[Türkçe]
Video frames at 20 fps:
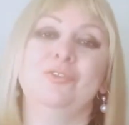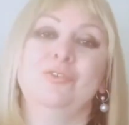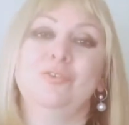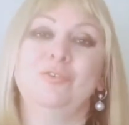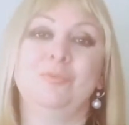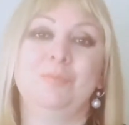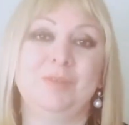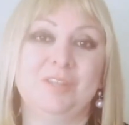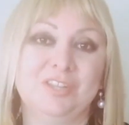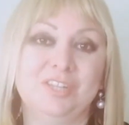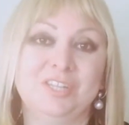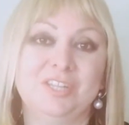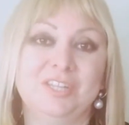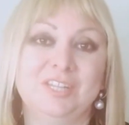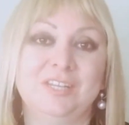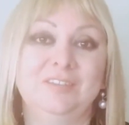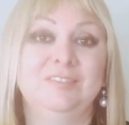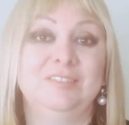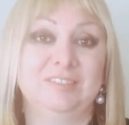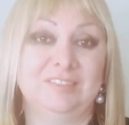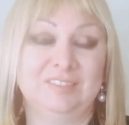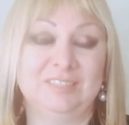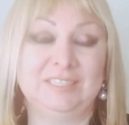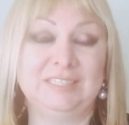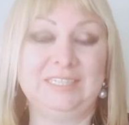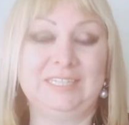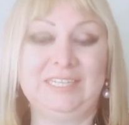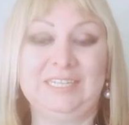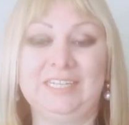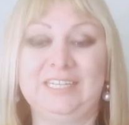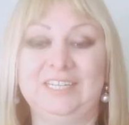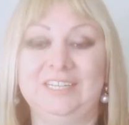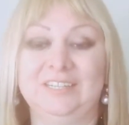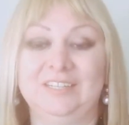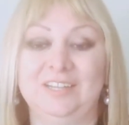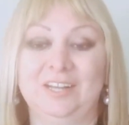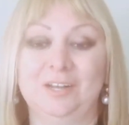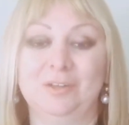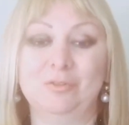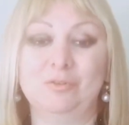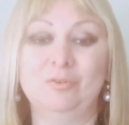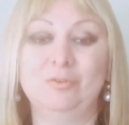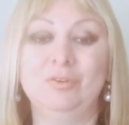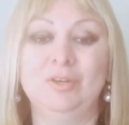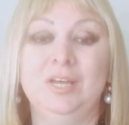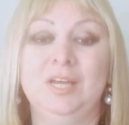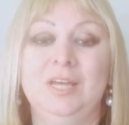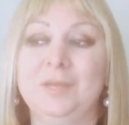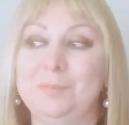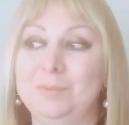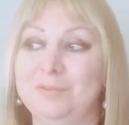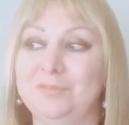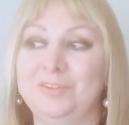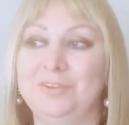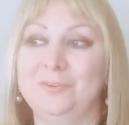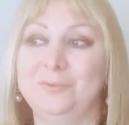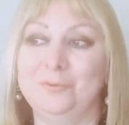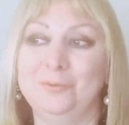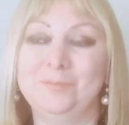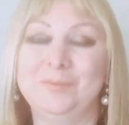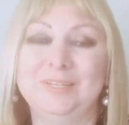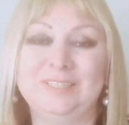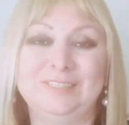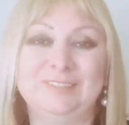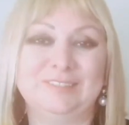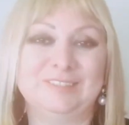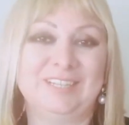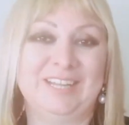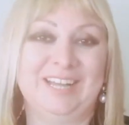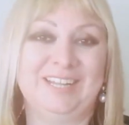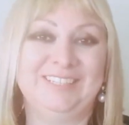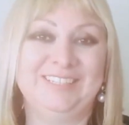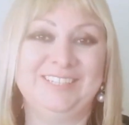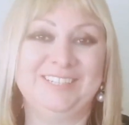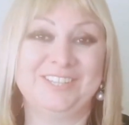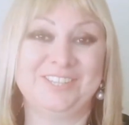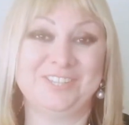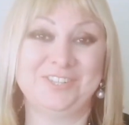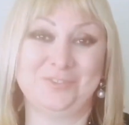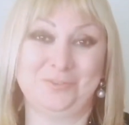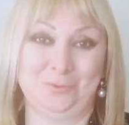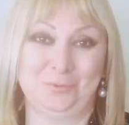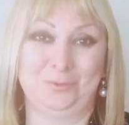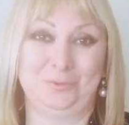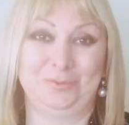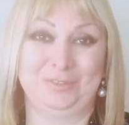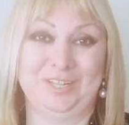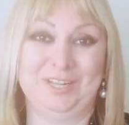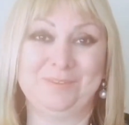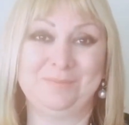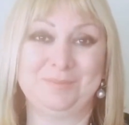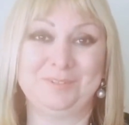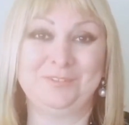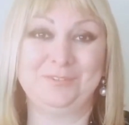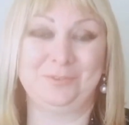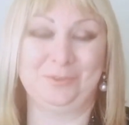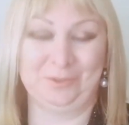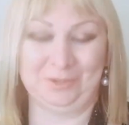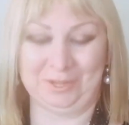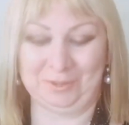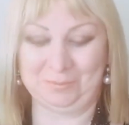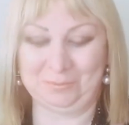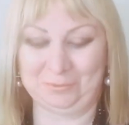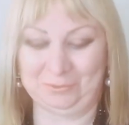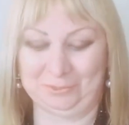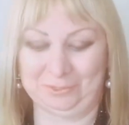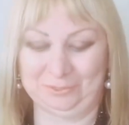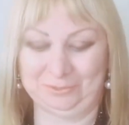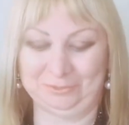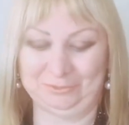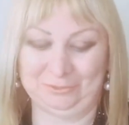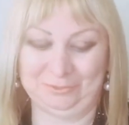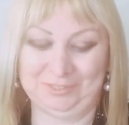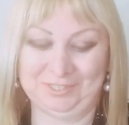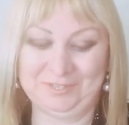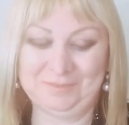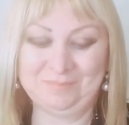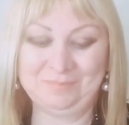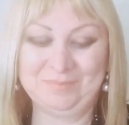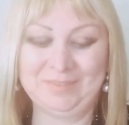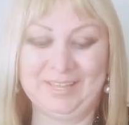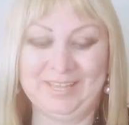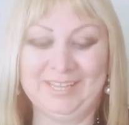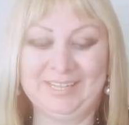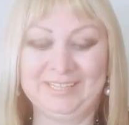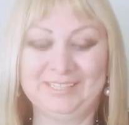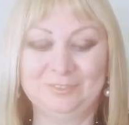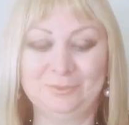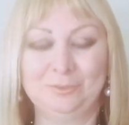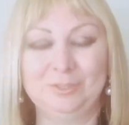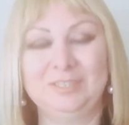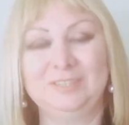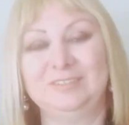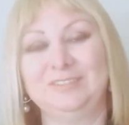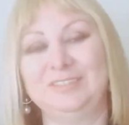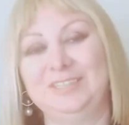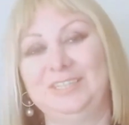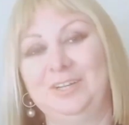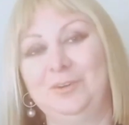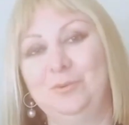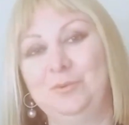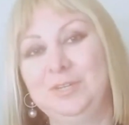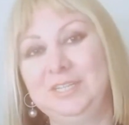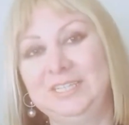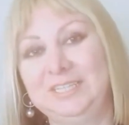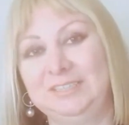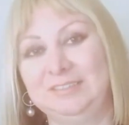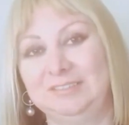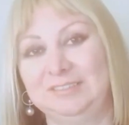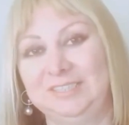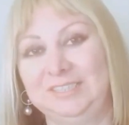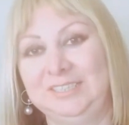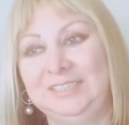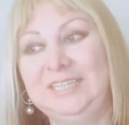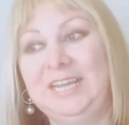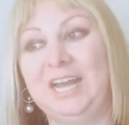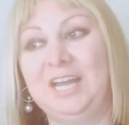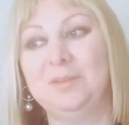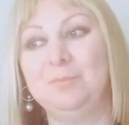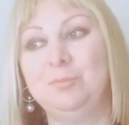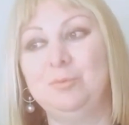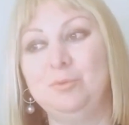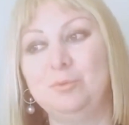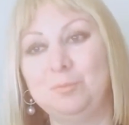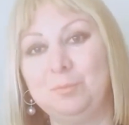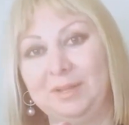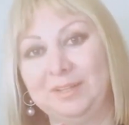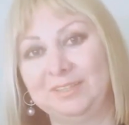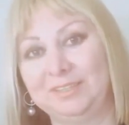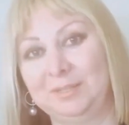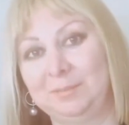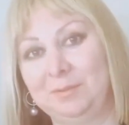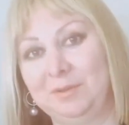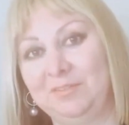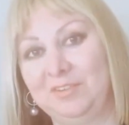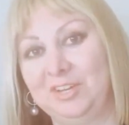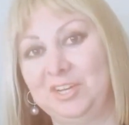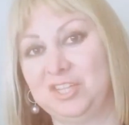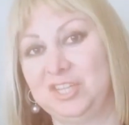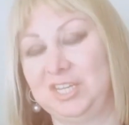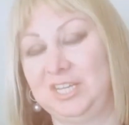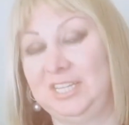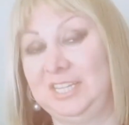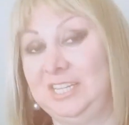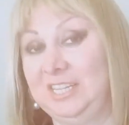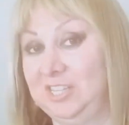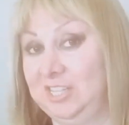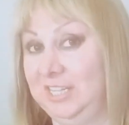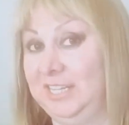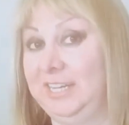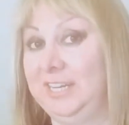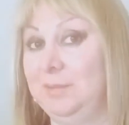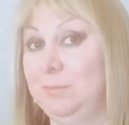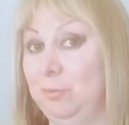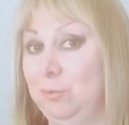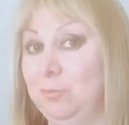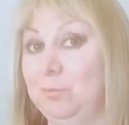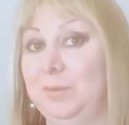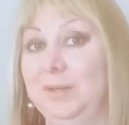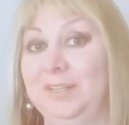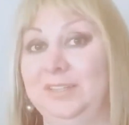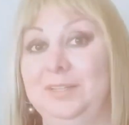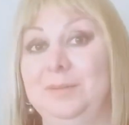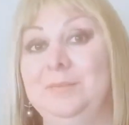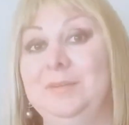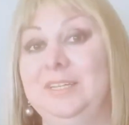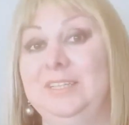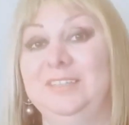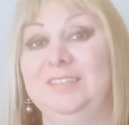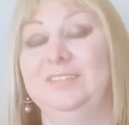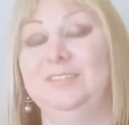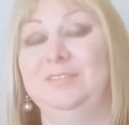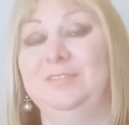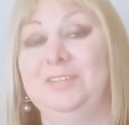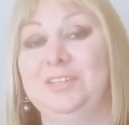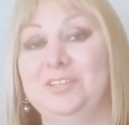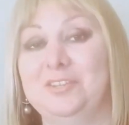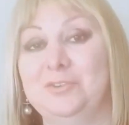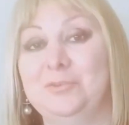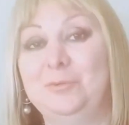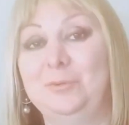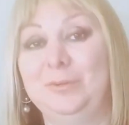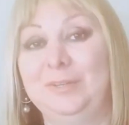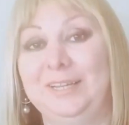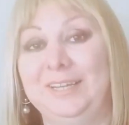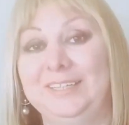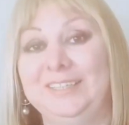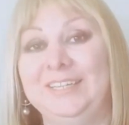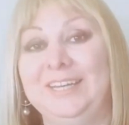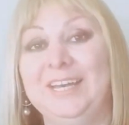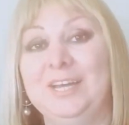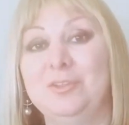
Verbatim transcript: Çünkü 5. ev sizinle ilgili daha çok. Ebeveyn olmak isteyenler için çok güzel bir dönem öyle söyleyeyim. Dolayısıyla 12'si yani büyük patlama verecek kişilere büyük patlama etkisi verecek olan